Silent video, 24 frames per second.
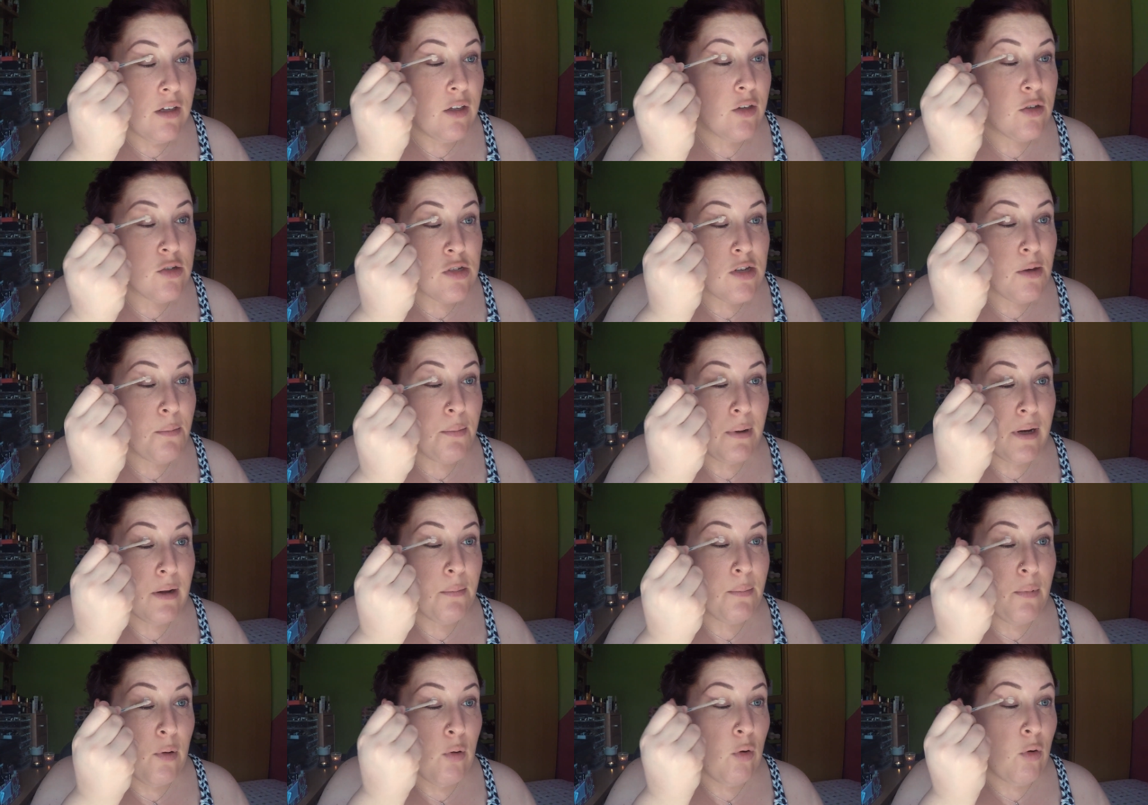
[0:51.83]
yo
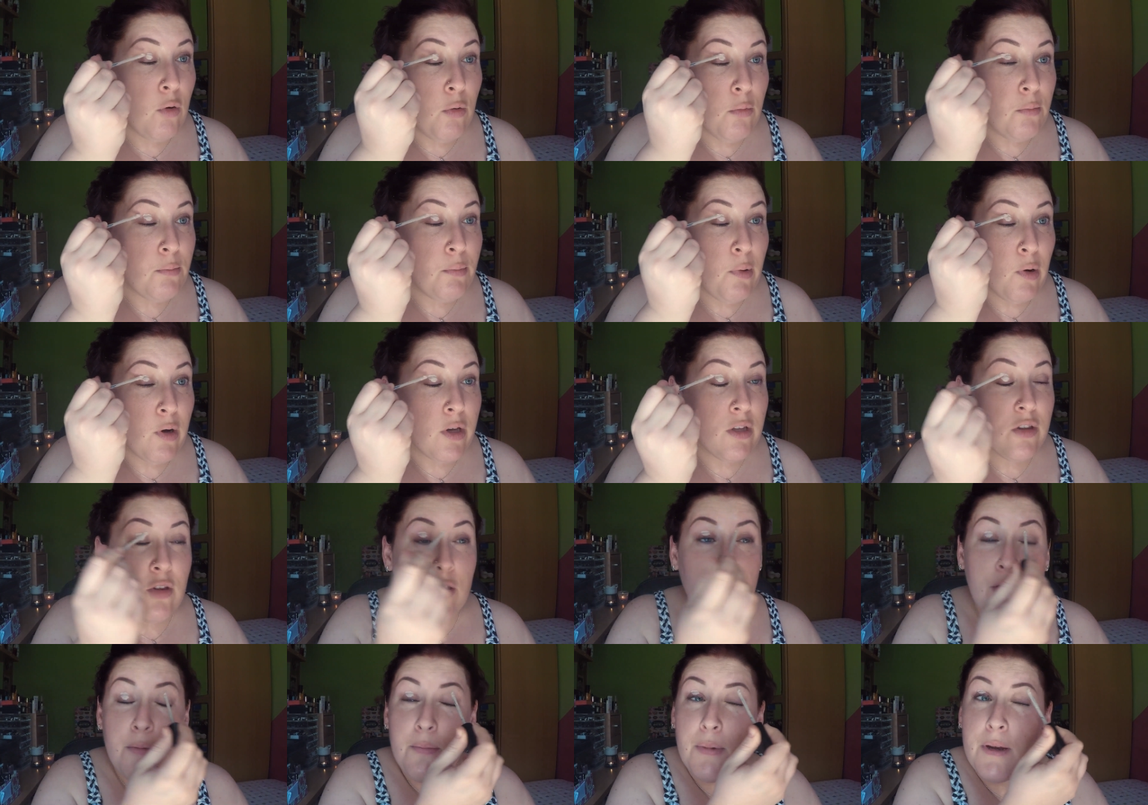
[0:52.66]
siempre pongo un
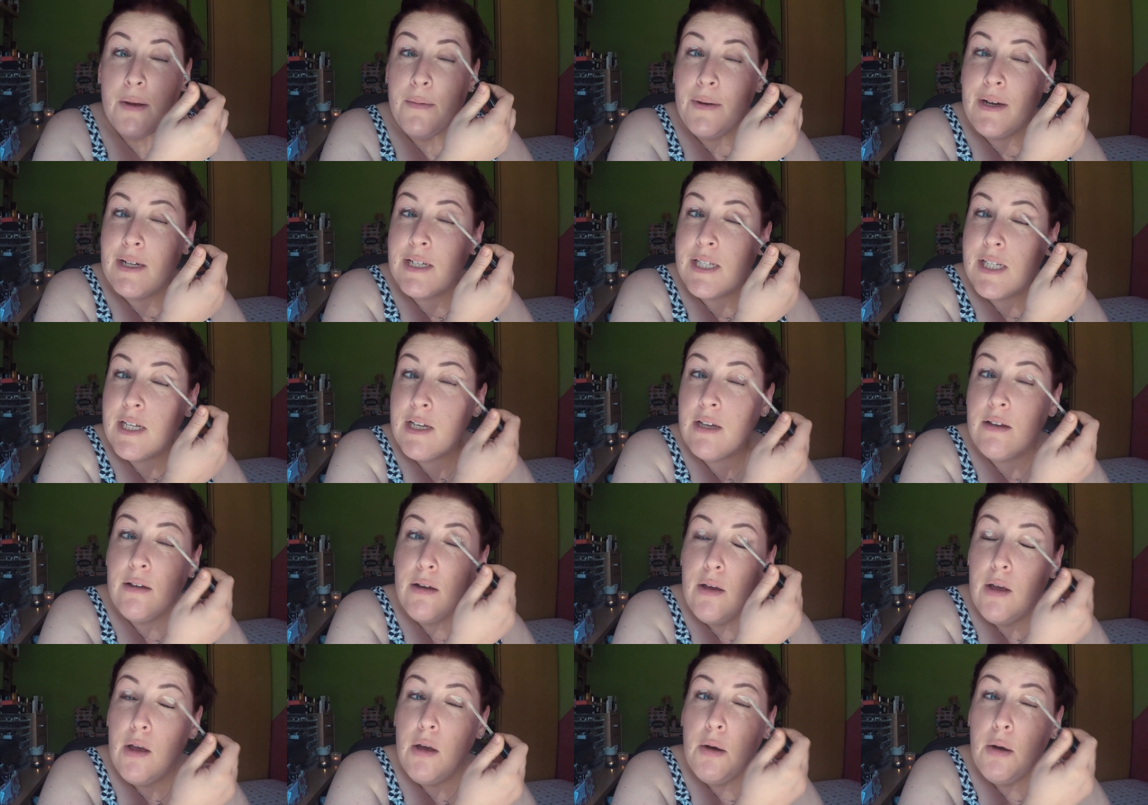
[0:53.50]
poquito de prebase